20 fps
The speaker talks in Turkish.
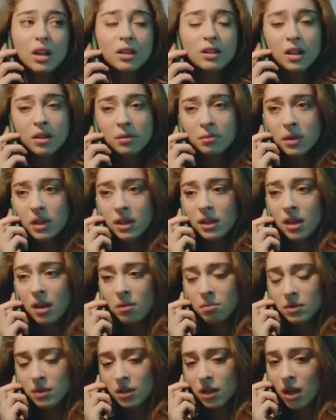Adam bana
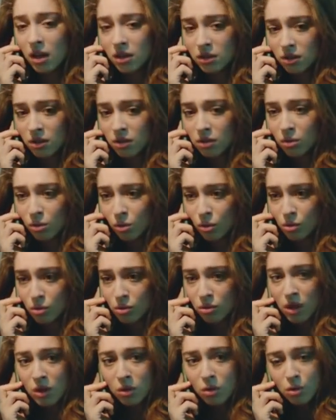yaptığı haksızlık
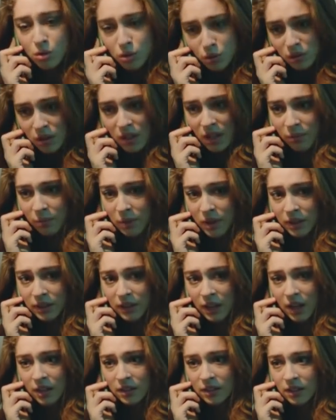yüzünden özür dilemeye
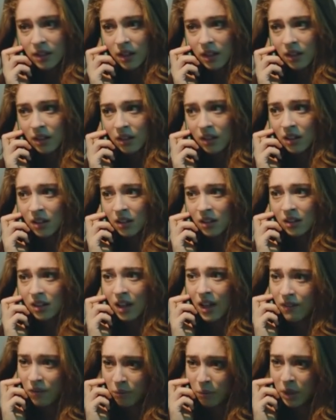geldi ya.
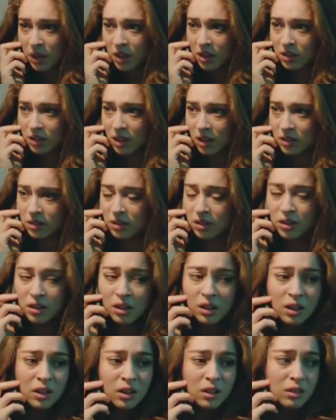Evime kadar.
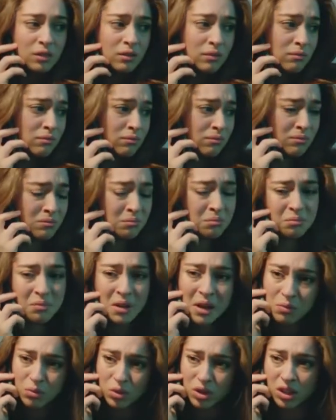
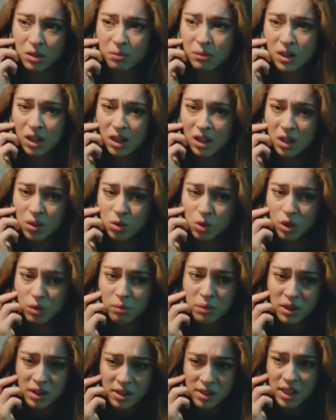Ben bu adama yalan
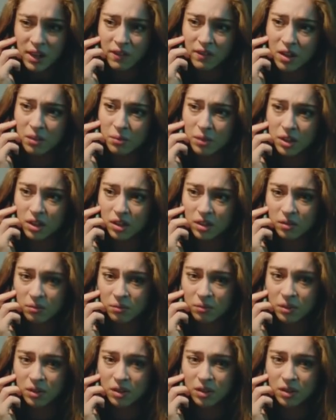söylemeye nasıl devam ederim?